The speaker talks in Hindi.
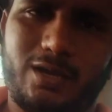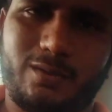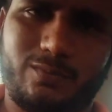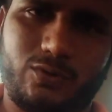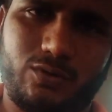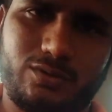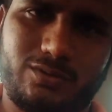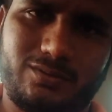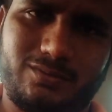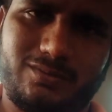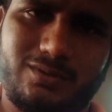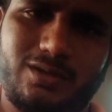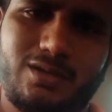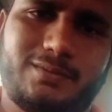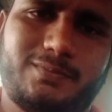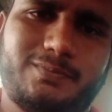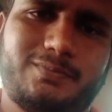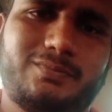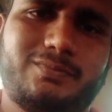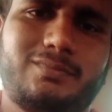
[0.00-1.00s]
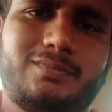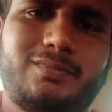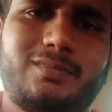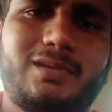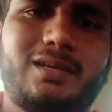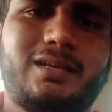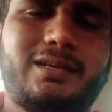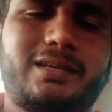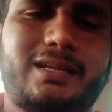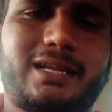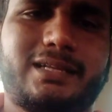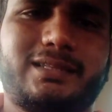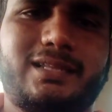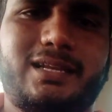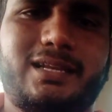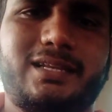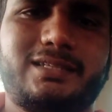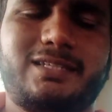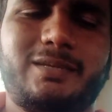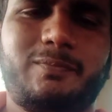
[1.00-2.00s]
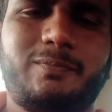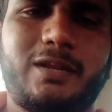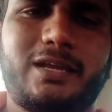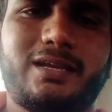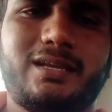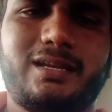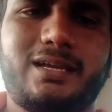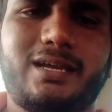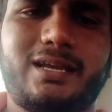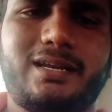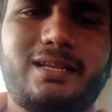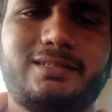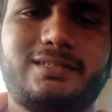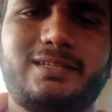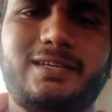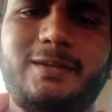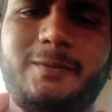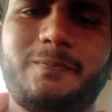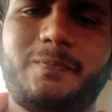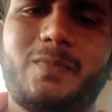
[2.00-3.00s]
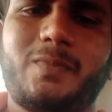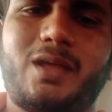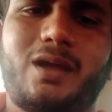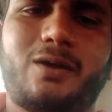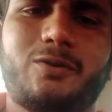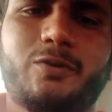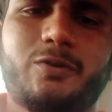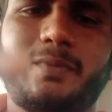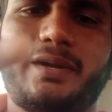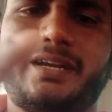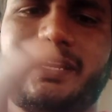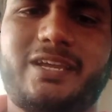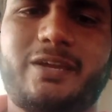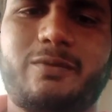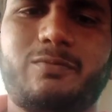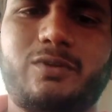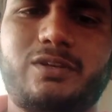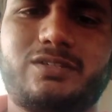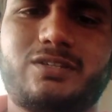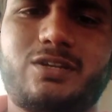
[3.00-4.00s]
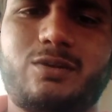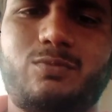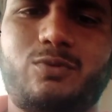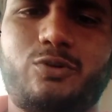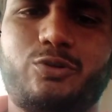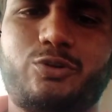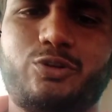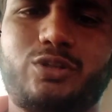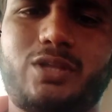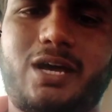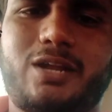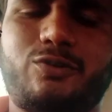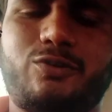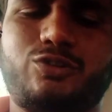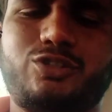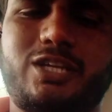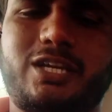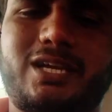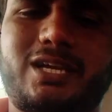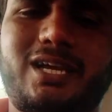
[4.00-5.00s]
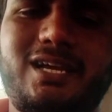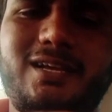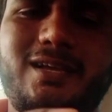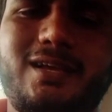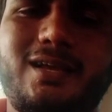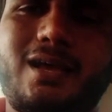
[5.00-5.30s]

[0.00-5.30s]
हम लोग रख देने से प्लग इन करने से ऑटोमेटिक इसका ब्लूटूथ ऑन हो जाएगा